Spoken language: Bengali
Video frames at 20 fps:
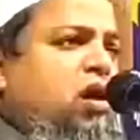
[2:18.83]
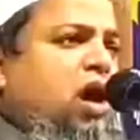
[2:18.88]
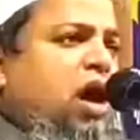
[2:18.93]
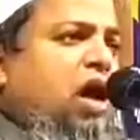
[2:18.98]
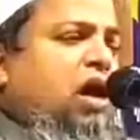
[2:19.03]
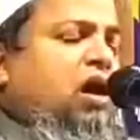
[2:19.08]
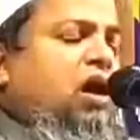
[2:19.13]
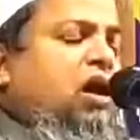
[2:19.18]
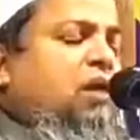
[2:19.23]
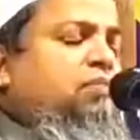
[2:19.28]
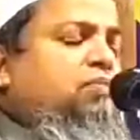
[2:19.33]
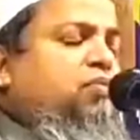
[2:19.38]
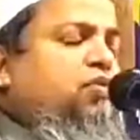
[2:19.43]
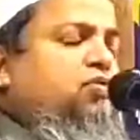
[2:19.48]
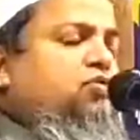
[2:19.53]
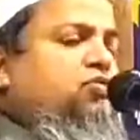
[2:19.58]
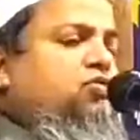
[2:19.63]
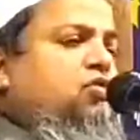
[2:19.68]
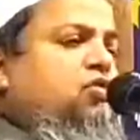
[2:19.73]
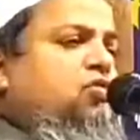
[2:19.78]
আল্লাহ
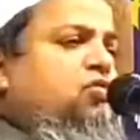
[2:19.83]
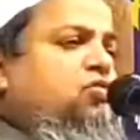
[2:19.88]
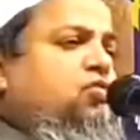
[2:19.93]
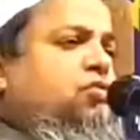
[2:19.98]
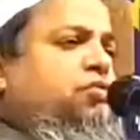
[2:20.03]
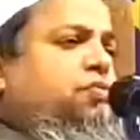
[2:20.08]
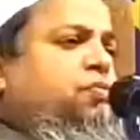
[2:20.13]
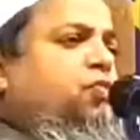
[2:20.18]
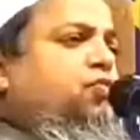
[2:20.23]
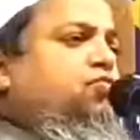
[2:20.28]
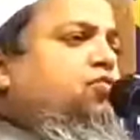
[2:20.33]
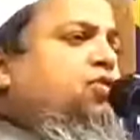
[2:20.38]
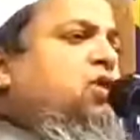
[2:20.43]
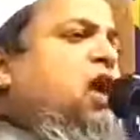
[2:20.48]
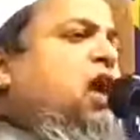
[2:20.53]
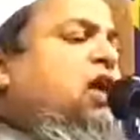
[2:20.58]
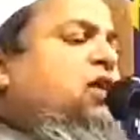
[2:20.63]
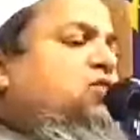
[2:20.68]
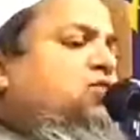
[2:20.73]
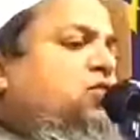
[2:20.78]
পর্যন্ত
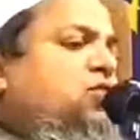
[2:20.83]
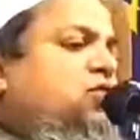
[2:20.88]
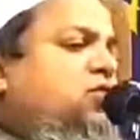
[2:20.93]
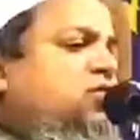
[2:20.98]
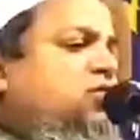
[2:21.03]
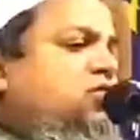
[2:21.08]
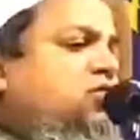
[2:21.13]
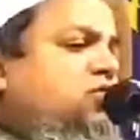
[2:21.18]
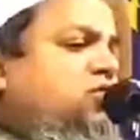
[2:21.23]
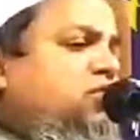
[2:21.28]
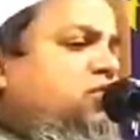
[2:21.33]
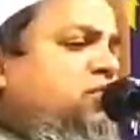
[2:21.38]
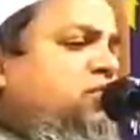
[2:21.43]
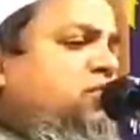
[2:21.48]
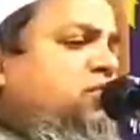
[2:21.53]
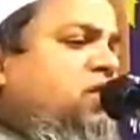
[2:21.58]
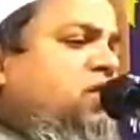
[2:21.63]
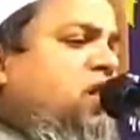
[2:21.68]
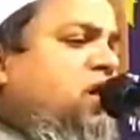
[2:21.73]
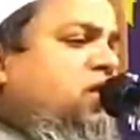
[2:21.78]
পৌঁছার জন্য
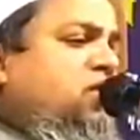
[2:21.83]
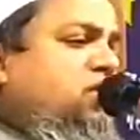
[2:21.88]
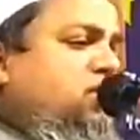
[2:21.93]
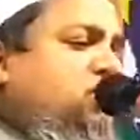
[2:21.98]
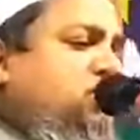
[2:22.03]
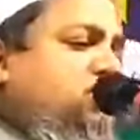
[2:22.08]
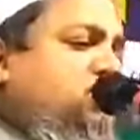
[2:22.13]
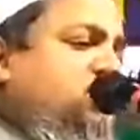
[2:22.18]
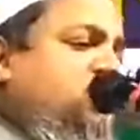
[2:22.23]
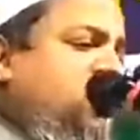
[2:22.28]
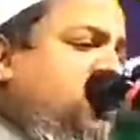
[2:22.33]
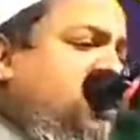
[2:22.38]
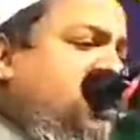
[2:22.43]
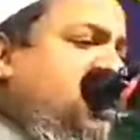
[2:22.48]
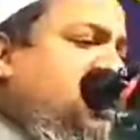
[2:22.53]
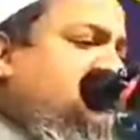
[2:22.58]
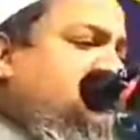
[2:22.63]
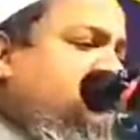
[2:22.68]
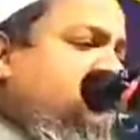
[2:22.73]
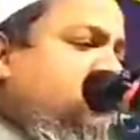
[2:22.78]
তোমরা
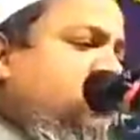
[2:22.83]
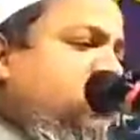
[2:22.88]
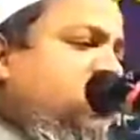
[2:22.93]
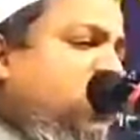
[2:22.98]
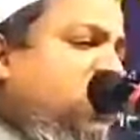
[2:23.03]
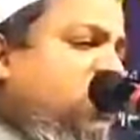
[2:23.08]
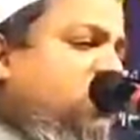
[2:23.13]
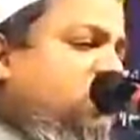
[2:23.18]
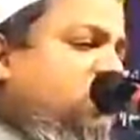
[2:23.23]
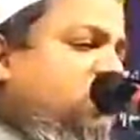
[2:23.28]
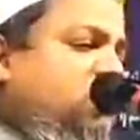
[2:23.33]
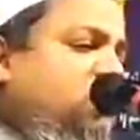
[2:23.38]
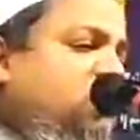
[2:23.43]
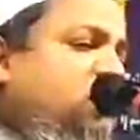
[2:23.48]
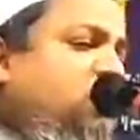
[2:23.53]
উশিলা তৈয়ার করো